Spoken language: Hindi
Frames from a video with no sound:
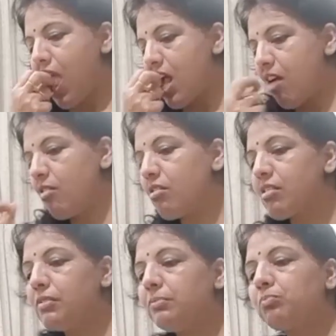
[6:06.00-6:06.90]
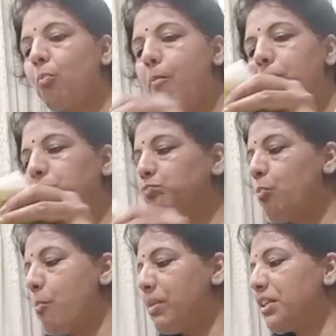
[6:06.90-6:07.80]
और
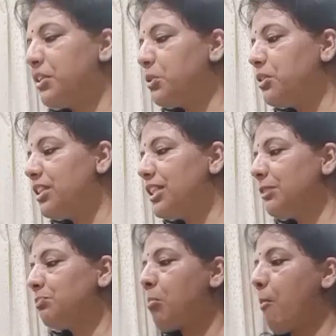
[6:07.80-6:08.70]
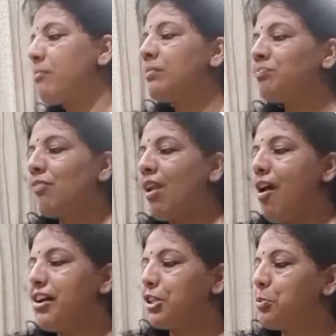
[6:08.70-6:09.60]
मैंने जो लिया
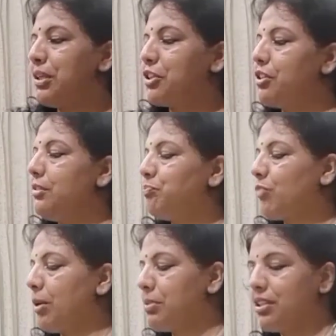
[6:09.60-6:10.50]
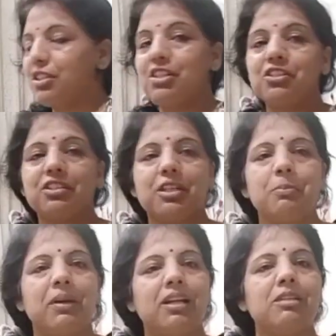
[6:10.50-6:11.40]
एक स्पेशल अभी सीज़न की
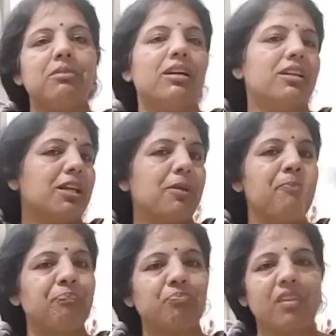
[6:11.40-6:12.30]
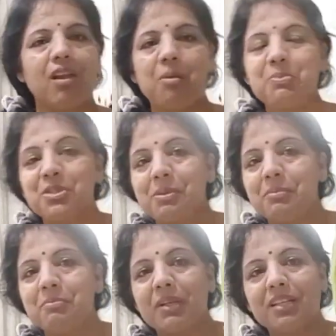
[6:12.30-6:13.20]
पहली बार ये और मुझे
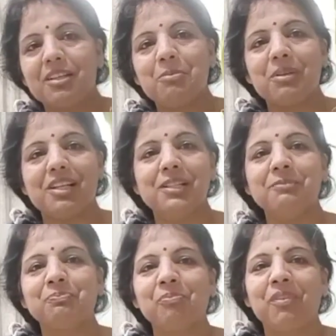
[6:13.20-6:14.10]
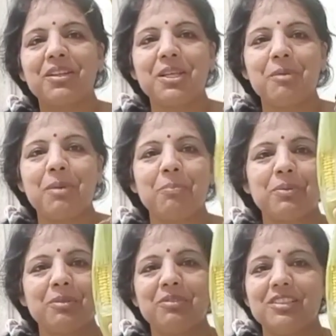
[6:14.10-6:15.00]
मक्की मिली ये मैं
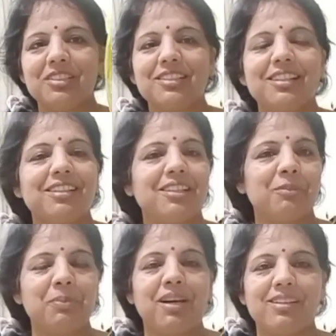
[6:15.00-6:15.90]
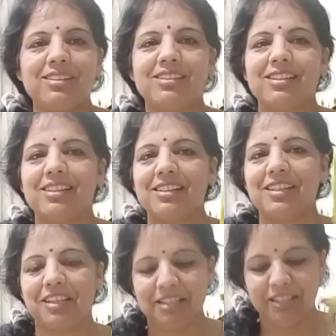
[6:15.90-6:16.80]
अपने बर्ड्स के लिए पैरट्स के लिए
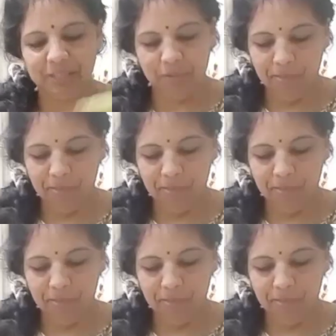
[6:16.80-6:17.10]
लेके आई हूँ